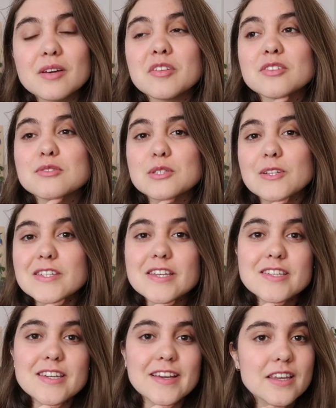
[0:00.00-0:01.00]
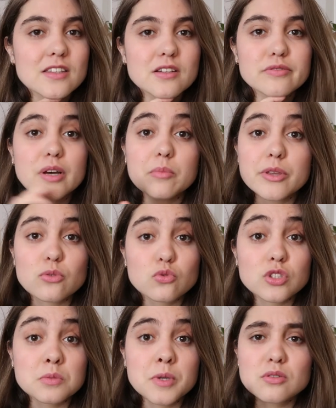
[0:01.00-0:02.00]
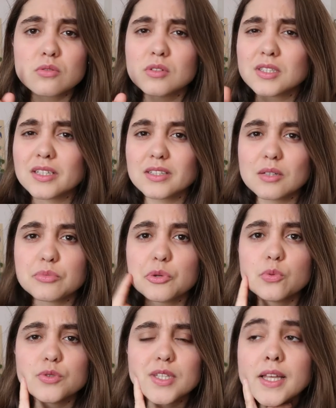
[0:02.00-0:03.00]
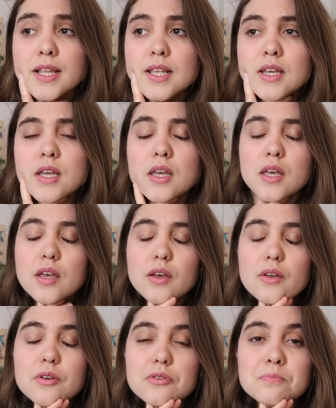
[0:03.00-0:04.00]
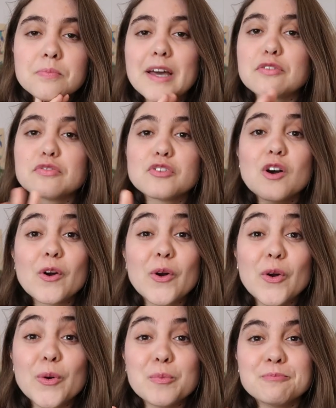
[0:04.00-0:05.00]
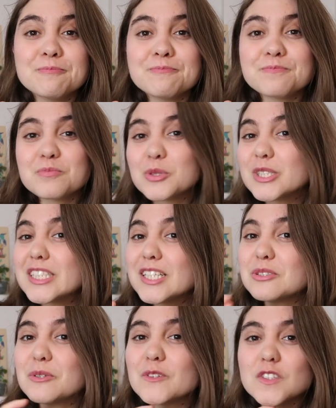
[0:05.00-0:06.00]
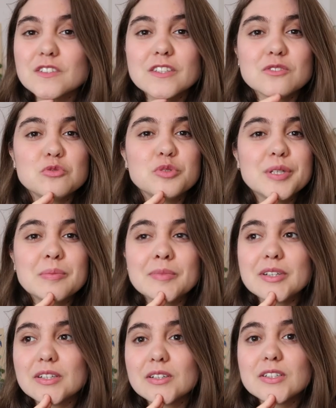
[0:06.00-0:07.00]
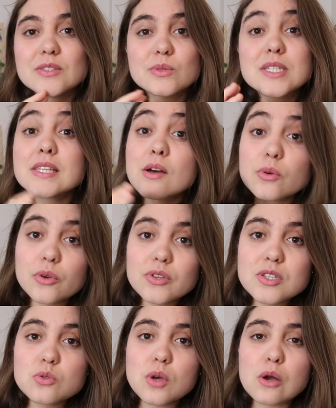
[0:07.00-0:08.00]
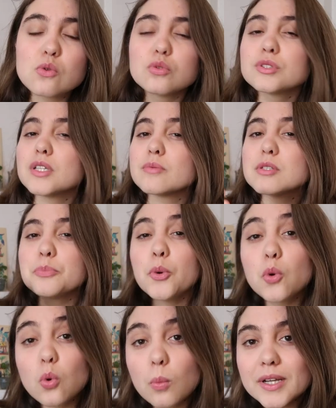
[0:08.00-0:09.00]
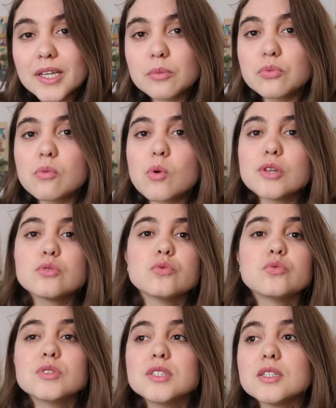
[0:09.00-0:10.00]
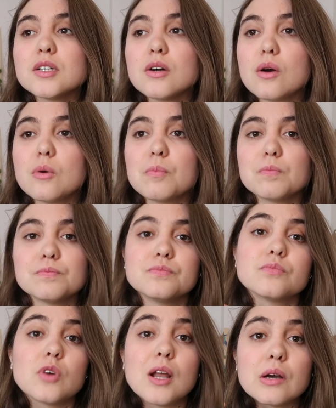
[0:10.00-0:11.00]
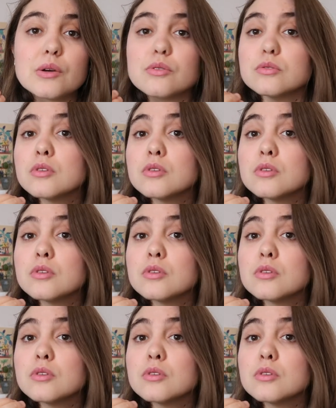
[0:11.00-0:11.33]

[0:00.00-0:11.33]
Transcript: va bientôt sortir chez Akata, enfin bientôt j'espère parce que ça a été un peu repoussé. Euh, bref, pour ce qui est de and Dream, donc c'est un recueil d'histoires courtes, c'est un petit peu compliqué pour moi de vous dire voilà,